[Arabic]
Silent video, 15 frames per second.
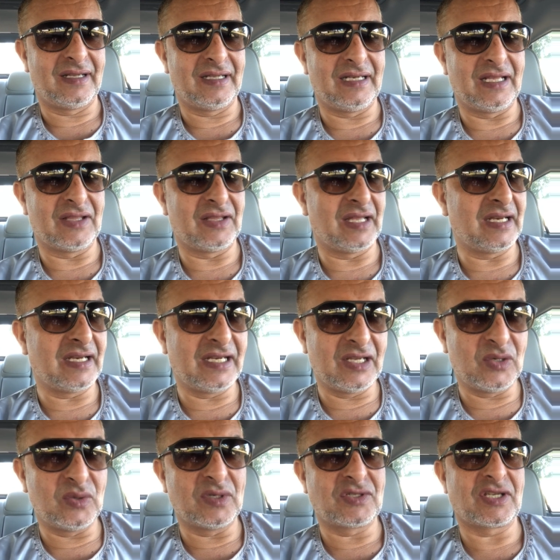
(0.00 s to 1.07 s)
الأذان إن
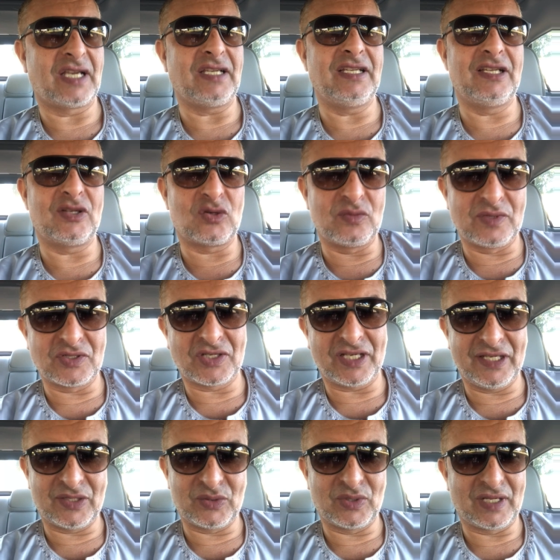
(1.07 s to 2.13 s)
هو جعير
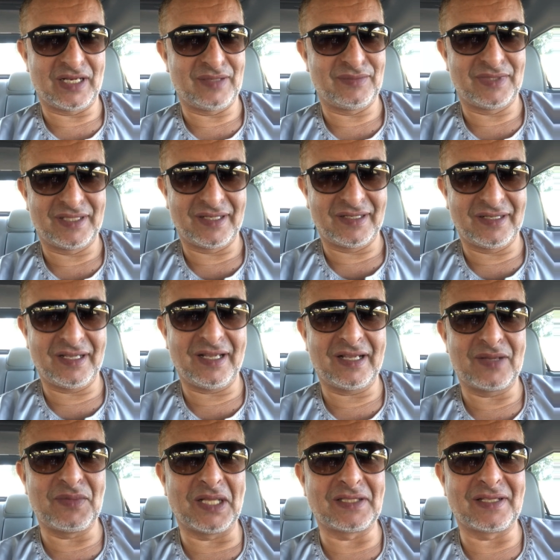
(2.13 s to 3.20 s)
ومجعير وكلام ده يا
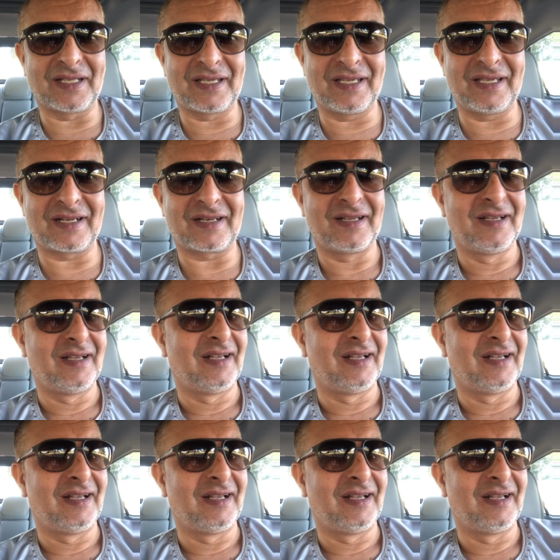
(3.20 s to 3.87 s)
جماعة الخير